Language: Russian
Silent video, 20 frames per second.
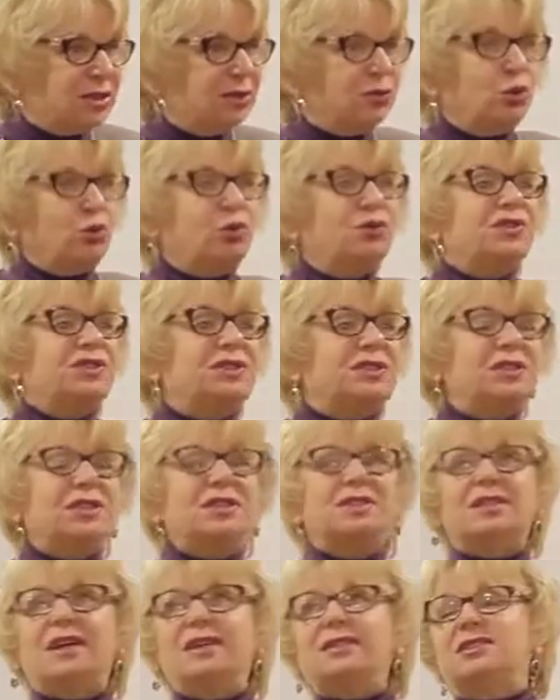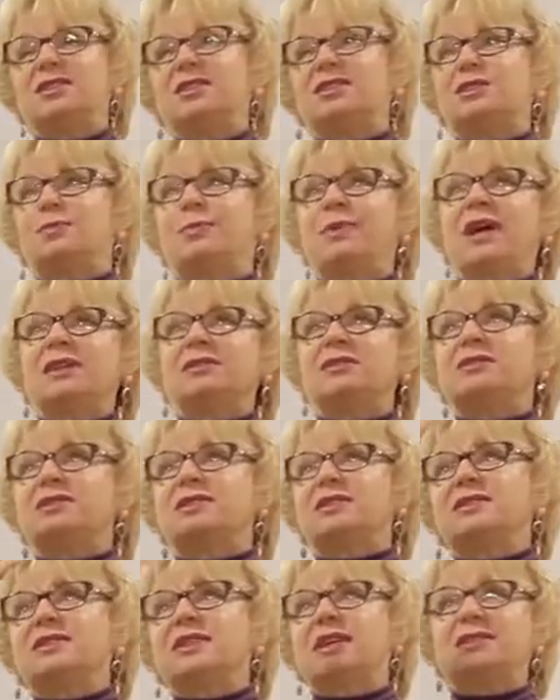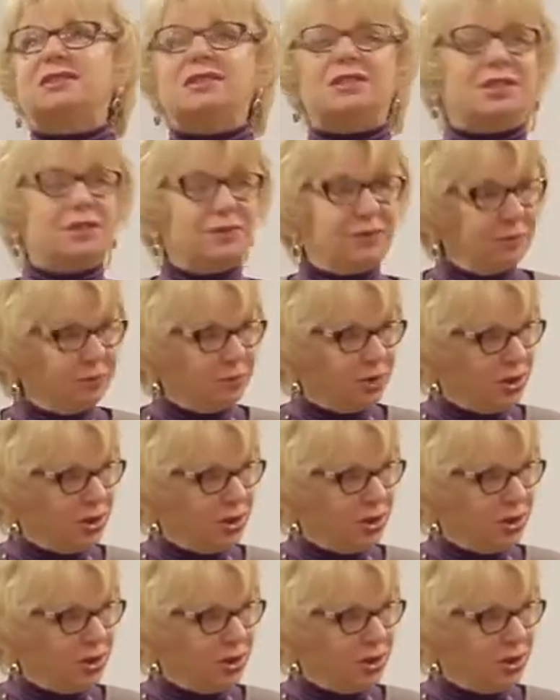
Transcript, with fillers: и вдруг здесь один спрятался за деревом